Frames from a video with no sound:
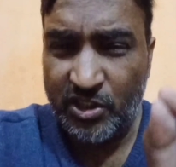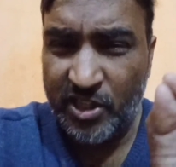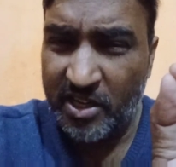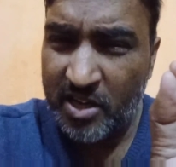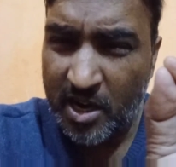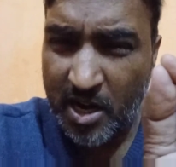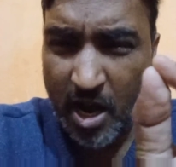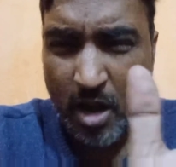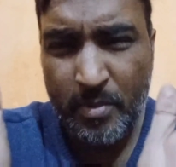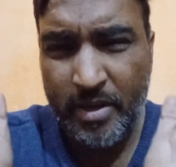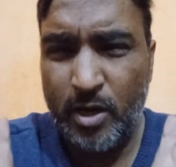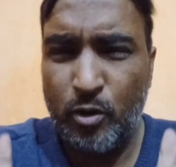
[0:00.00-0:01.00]
जिनका
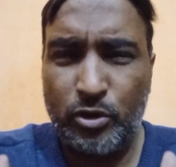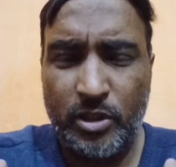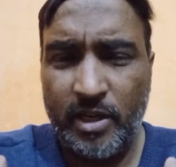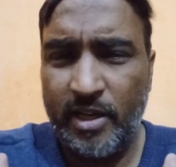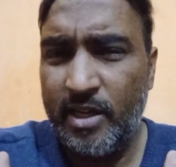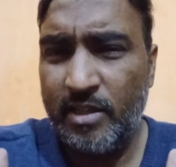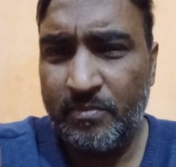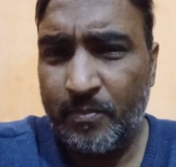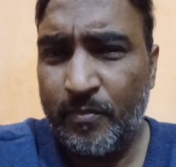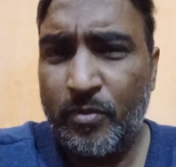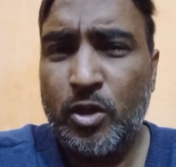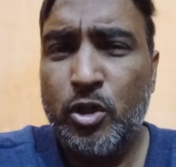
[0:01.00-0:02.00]
काम ये होता है
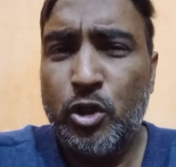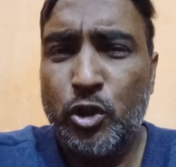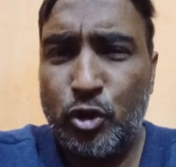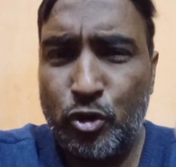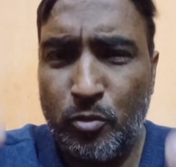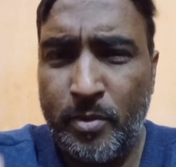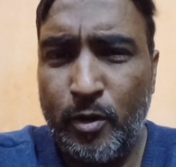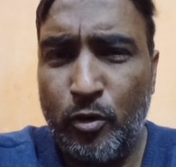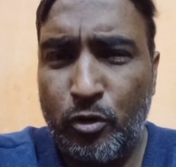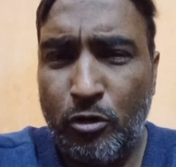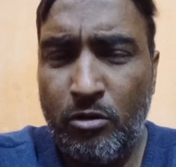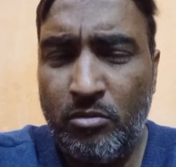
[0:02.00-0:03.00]
सुबह
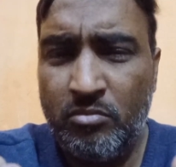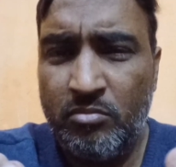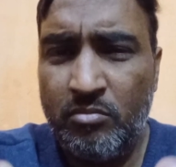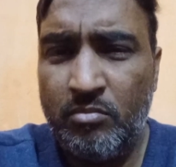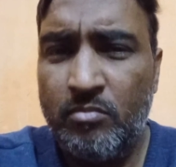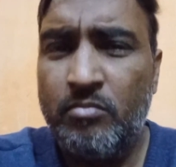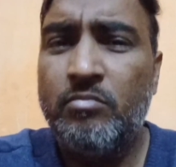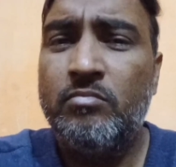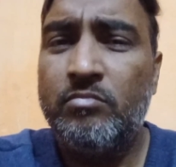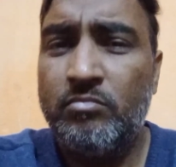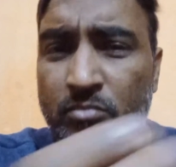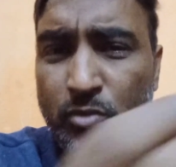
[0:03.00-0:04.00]
उठो
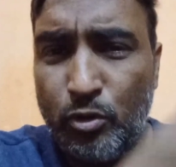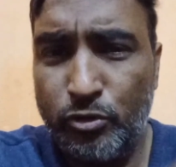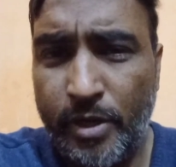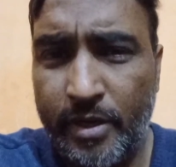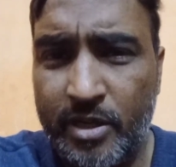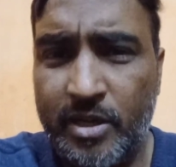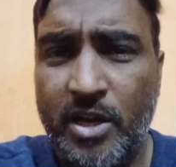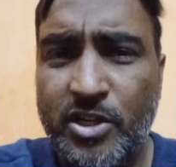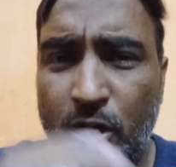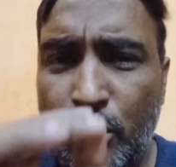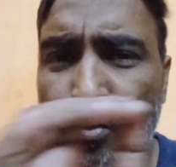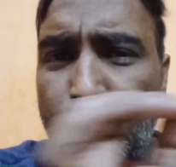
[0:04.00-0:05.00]
दूसरे के घर
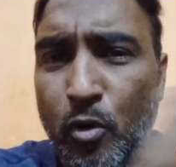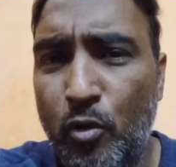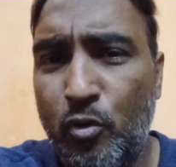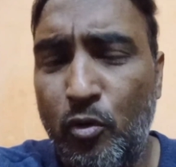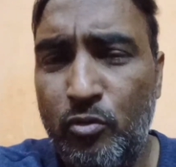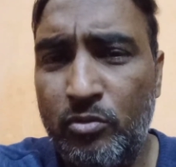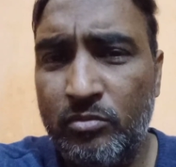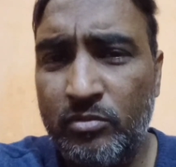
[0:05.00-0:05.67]
जाकर भोंको